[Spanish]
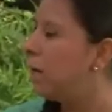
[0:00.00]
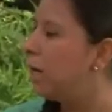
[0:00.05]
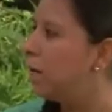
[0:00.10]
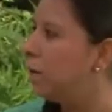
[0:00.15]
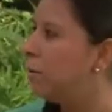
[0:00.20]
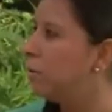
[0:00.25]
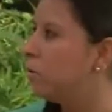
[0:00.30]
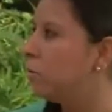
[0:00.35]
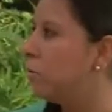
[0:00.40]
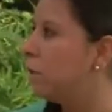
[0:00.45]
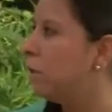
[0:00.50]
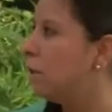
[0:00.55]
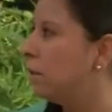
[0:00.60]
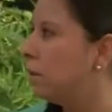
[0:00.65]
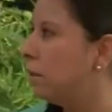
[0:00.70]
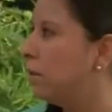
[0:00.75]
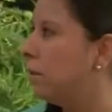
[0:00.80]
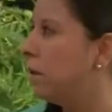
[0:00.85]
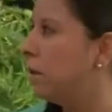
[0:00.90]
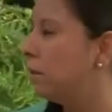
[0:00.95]
ley nos
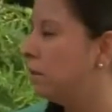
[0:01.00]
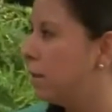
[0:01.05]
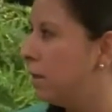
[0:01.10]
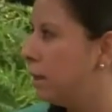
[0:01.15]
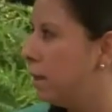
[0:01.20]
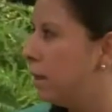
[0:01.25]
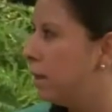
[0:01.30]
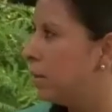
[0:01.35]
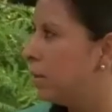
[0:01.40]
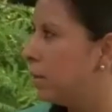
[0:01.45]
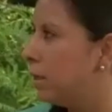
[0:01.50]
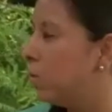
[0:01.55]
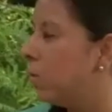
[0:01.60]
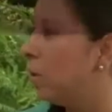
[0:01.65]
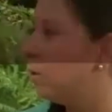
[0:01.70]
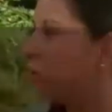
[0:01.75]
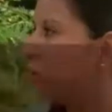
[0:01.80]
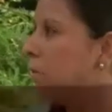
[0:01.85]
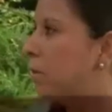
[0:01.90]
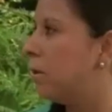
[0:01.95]
mandata que tenían que ser
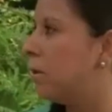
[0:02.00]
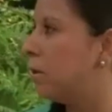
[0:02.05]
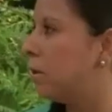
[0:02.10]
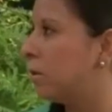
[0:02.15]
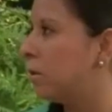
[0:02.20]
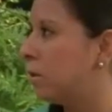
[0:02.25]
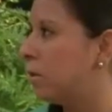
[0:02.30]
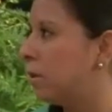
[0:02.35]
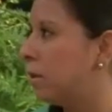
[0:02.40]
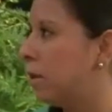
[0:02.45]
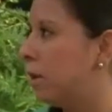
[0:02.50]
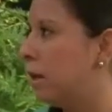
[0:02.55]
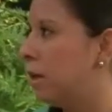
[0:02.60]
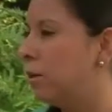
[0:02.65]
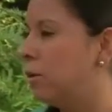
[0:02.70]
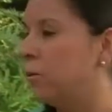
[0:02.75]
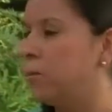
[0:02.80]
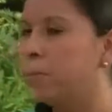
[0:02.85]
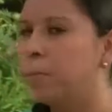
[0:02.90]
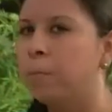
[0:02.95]
cuatro evaluaciones al
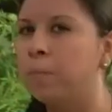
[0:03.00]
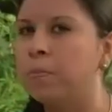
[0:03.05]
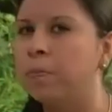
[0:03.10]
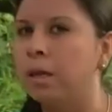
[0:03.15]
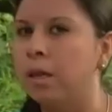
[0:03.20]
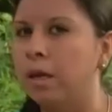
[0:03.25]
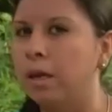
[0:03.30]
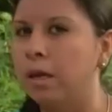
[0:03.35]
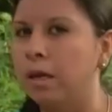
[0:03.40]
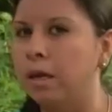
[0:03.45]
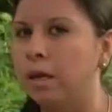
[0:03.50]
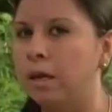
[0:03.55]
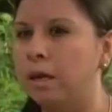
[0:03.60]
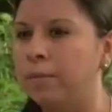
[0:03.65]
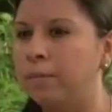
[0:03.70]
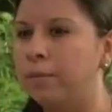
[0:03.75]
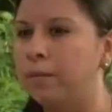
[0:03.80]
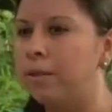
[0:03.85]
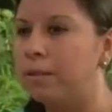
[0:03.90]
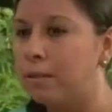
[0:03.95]
año.
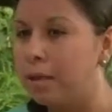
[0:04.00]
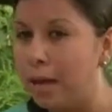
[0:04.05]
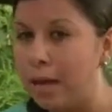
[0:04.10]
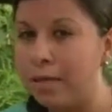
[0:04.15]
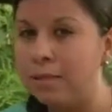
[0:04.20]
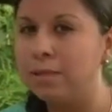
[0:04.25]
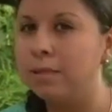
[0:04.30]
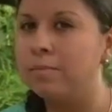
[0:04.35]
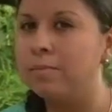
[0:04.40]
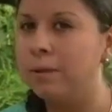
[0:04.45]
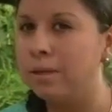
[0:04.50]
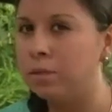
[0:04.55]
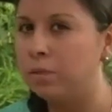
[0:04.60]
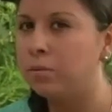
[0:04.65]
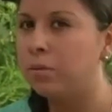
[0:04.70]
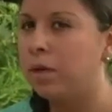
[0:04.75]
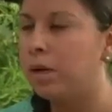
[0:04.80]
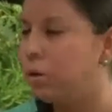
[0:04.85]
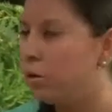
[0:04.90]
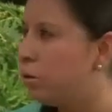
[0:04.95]
Eh, desde hace más
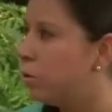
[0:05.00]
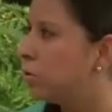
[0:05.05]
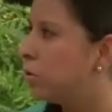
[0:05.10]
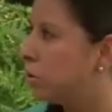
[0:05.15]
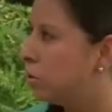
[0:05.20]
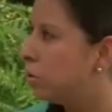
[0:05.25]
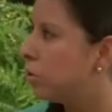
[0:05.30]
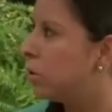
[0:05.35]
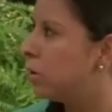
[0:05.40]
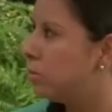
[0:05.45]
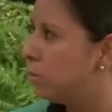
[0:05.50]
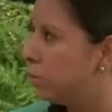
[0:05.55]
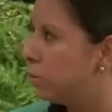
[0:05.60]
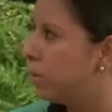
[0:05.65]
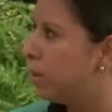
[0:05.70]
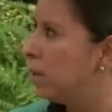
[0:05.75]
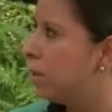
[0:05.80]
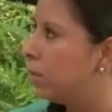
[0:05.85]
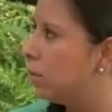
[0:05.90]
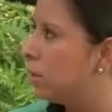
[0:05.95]
de un año nosotros hemos
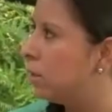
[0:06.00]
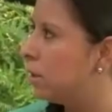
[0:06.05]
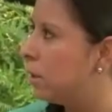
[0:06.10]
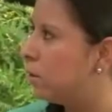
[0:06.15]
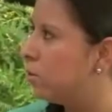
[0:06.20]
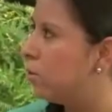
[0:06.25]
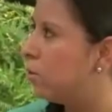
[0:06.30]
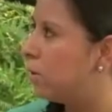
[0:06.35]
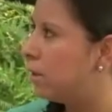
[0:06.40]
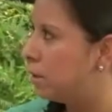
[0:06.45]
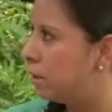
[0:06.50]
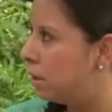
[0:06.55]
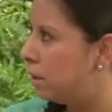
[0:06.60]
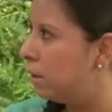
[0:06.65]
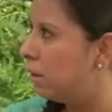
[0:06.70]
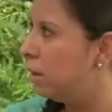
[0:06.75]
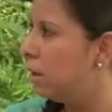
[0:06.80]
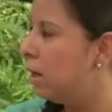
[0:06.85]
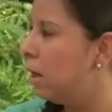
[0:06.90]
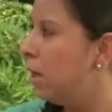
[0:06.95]
venido haciéndolo
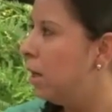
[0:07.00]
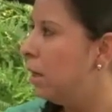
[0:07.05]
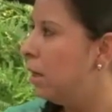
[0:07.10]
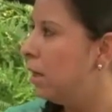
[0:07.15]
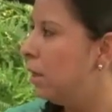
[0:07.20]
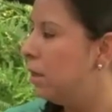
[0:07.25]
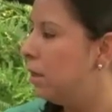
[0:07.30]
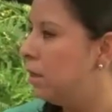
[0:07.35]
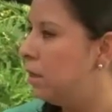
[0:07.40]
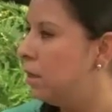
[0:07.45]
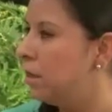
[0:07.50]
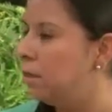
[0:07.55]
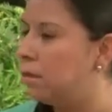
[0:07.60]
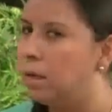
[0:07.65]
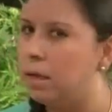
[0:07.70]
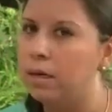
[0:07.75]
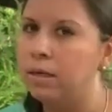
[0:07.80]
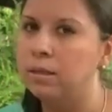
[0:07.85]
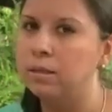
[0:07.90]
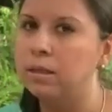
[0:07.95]
así y
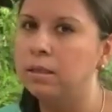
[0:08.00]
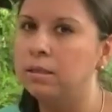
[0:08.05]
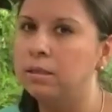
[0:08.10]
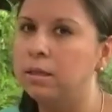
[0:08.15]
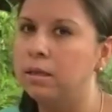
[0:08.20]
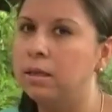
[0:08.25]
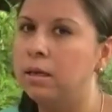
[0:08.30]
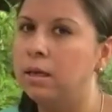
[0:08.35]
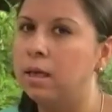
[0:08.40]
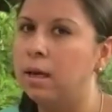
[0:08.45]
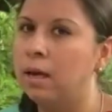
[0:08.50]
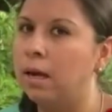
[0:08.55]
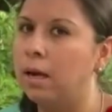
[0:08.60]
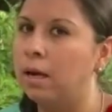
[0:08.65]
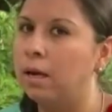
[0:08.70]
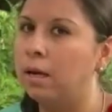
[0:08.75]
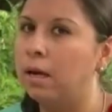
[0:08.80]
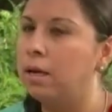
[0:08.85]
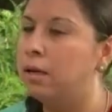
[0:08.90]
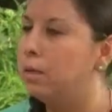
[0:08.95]
tan es así que
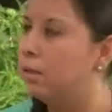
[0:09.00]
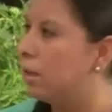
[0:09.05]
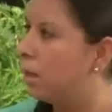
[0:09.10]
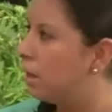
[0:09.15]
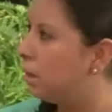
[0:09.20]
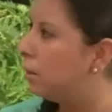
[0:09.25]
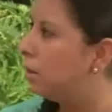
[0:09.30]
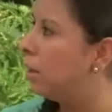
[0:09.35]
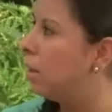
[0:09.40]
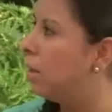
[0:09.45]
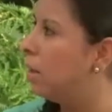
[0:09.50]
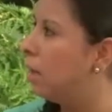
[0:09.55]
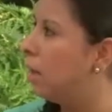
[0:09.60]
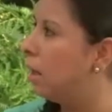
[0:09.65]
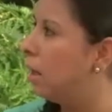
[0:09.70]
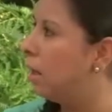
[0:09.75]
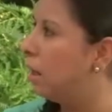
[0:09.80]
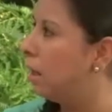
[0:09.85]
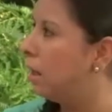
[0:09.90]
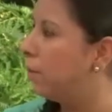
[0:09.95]
la calidad en,
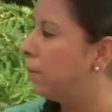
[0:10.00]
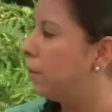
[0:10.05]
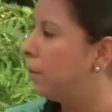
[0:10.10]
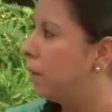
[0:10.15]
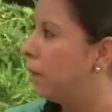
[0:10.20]
la,